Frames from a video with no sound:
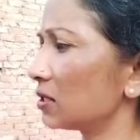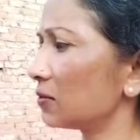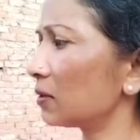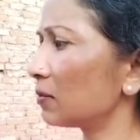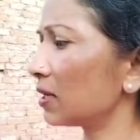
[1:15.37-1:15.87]

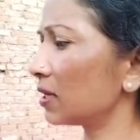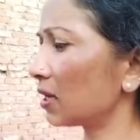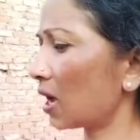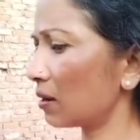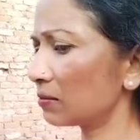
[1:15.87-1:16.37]
जीवन
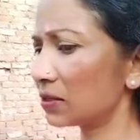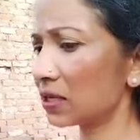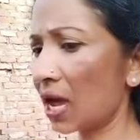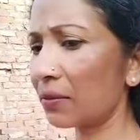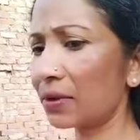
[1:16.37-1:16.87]
में हम
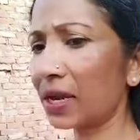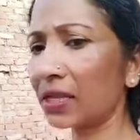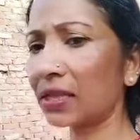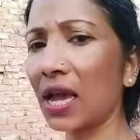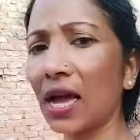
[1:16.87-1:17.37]
जहाँ भी
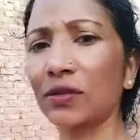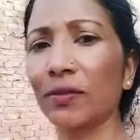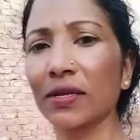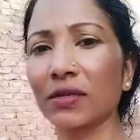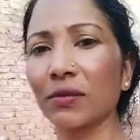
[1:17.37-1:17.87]
रहते हैं
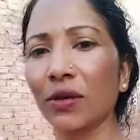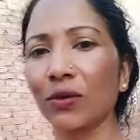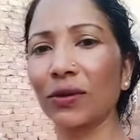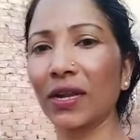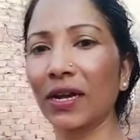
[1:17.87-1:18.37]
आसपास सभी
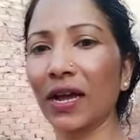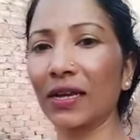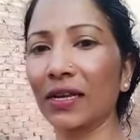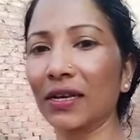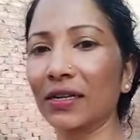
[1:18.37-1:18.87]
लोग लगा
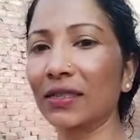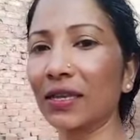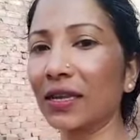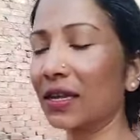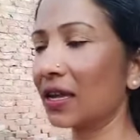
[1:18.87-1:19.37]
के
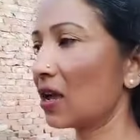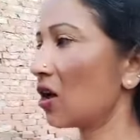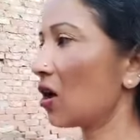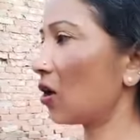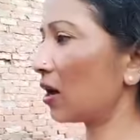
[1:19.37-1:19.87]
रखते हैं
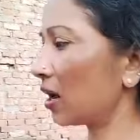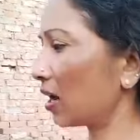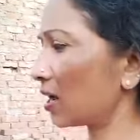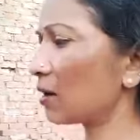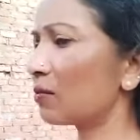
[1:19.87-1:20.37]
और
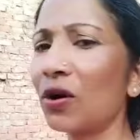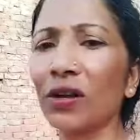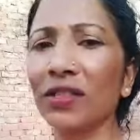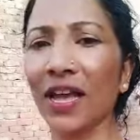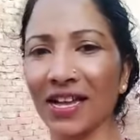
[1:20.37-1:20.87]
लगाना
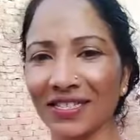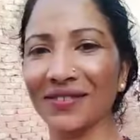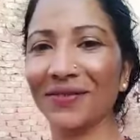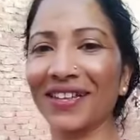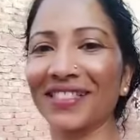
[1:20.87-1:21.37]
बहुत
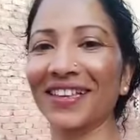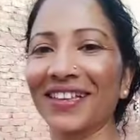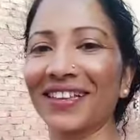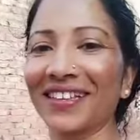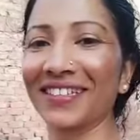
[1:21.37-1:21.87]
अच्छी बात
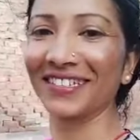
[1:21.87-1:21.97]
है